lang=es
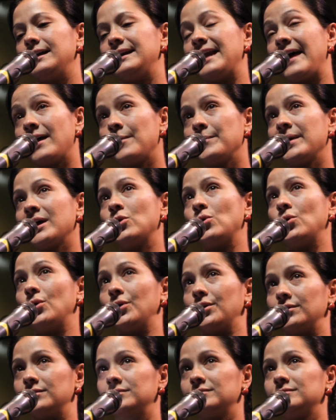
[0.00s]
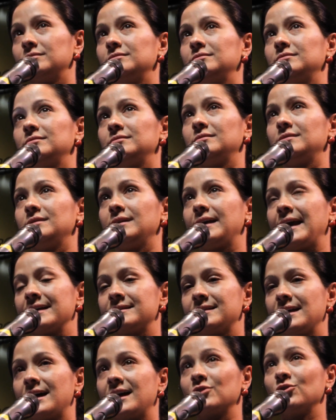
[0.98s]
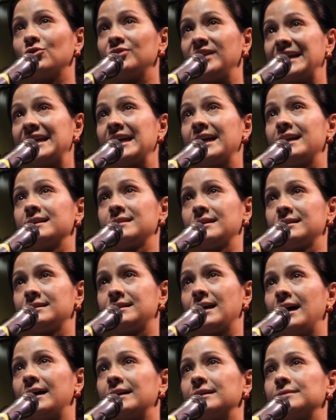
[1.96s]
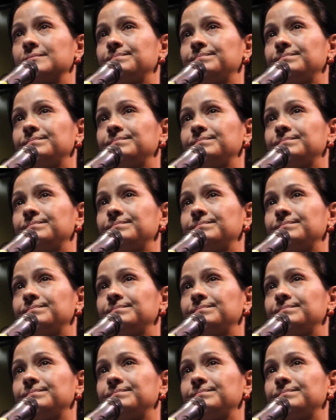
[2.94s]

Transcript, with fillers: Nada mejor que estar donde quieres estar.